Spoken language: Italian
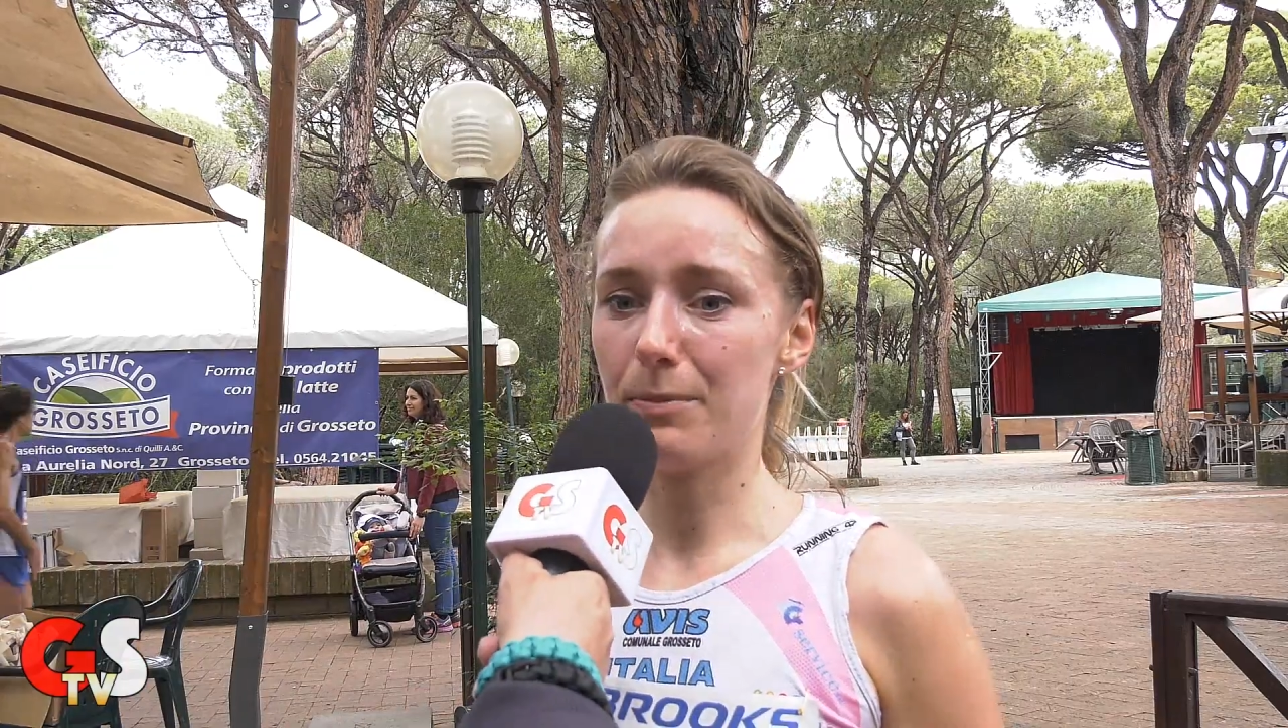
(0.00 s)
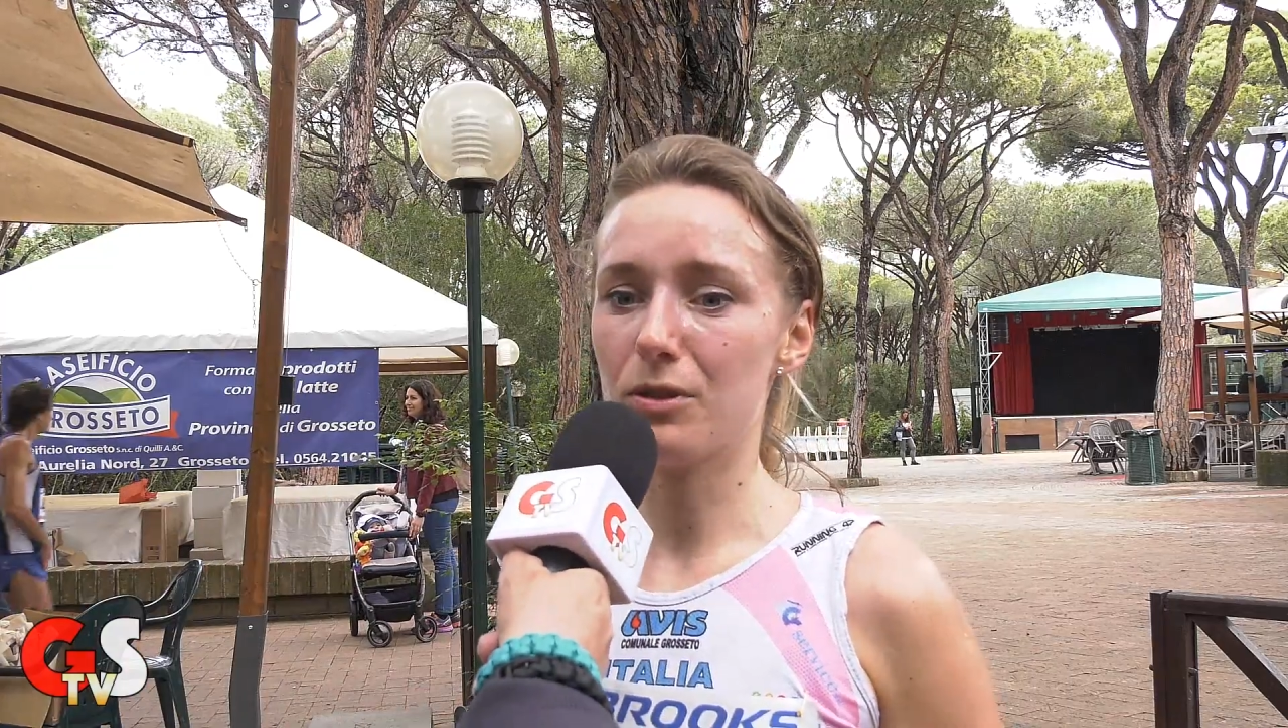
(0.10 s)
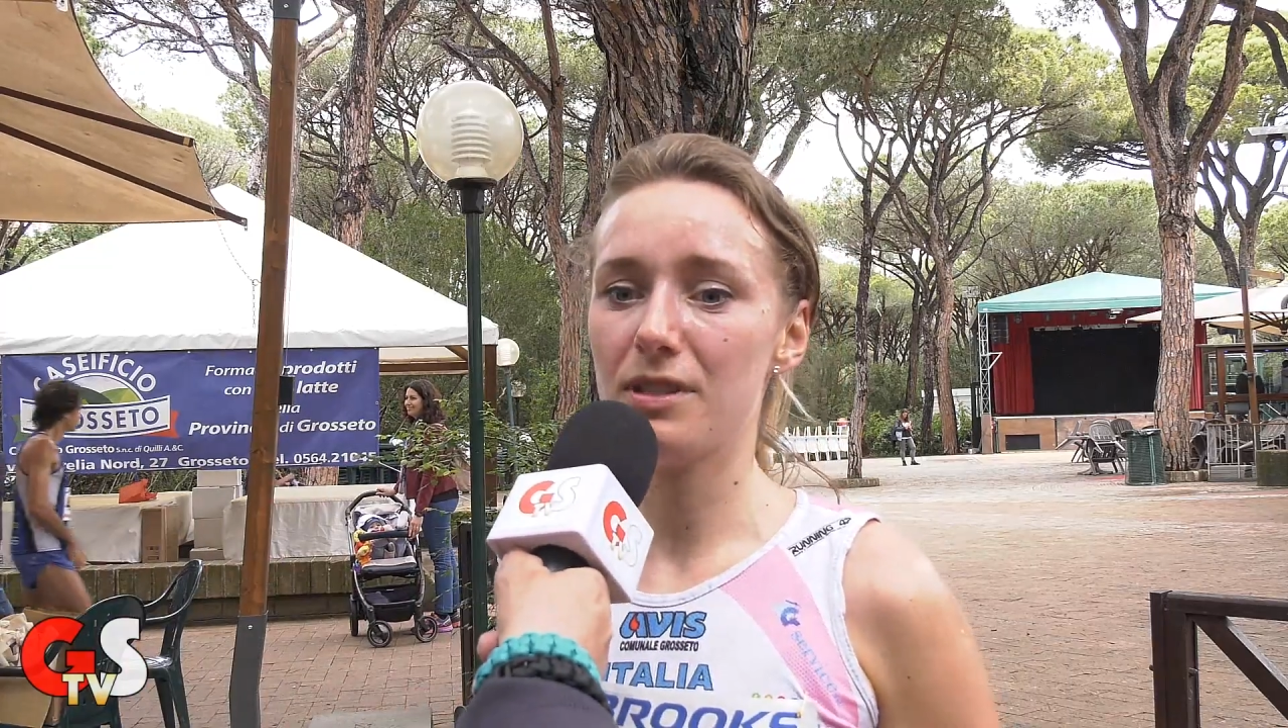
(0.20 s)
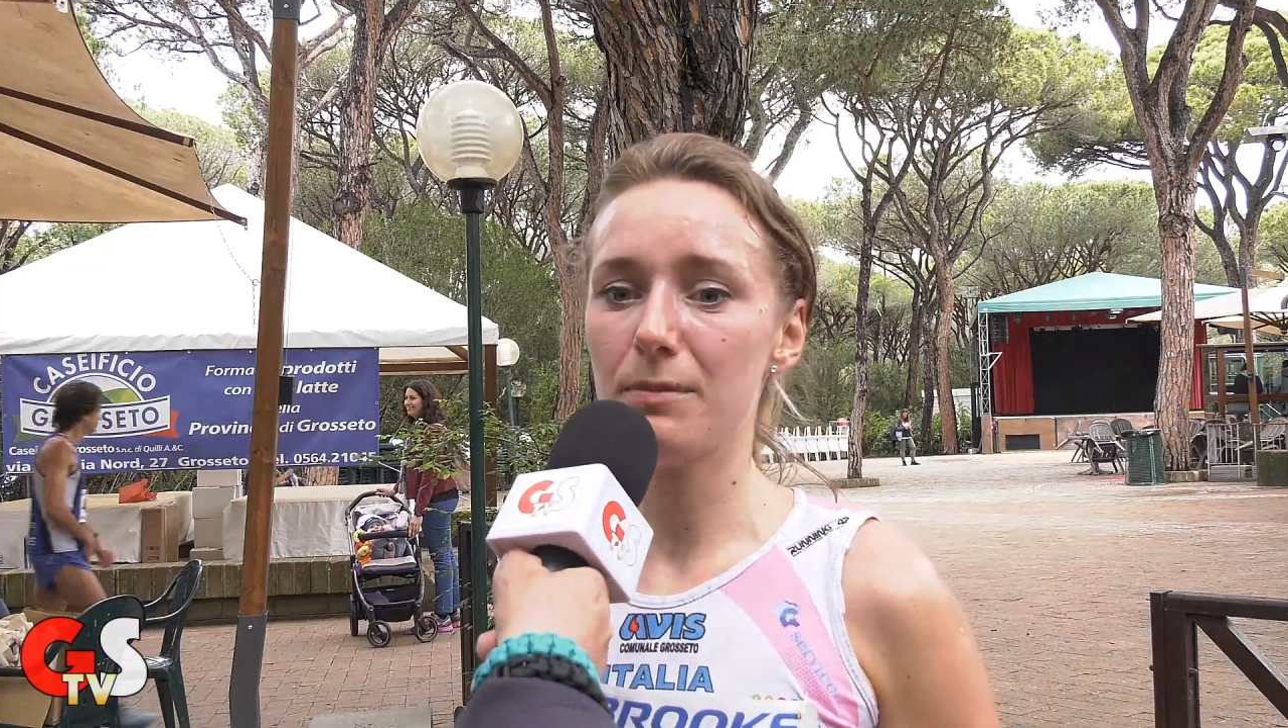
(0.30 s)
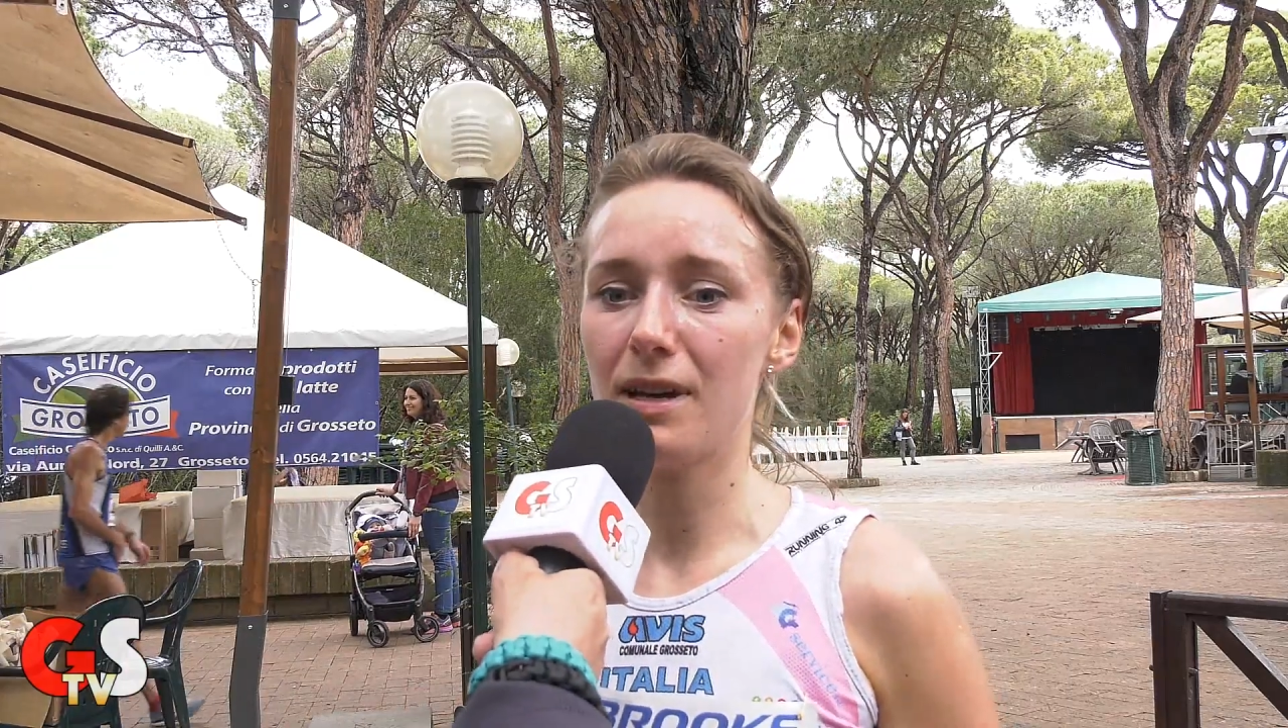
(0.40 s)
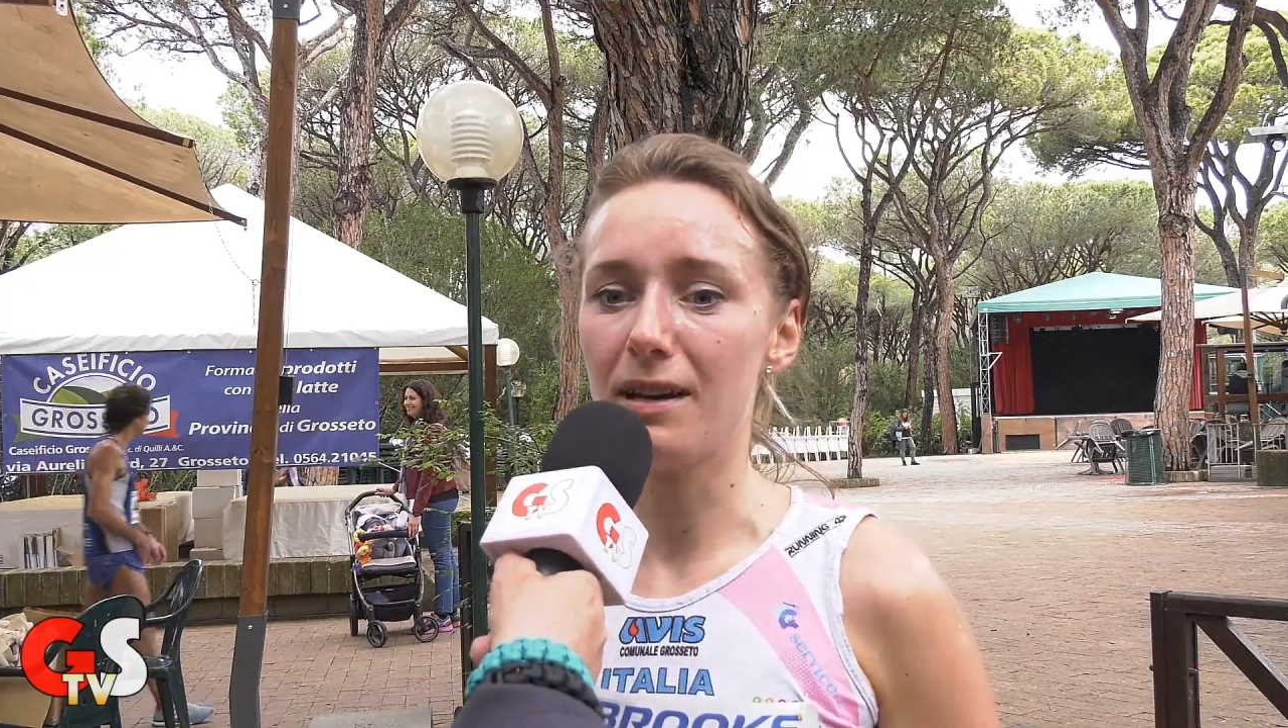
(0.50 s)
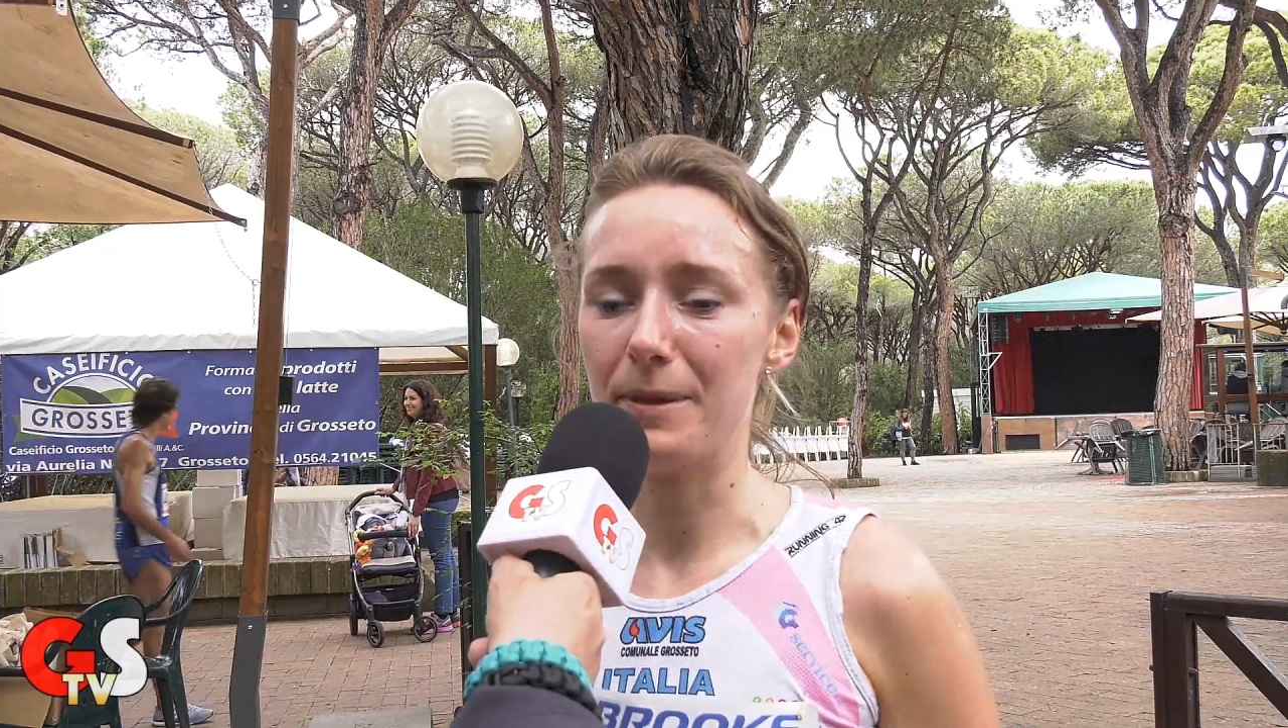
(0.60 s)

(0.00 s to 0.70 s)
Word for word: prossima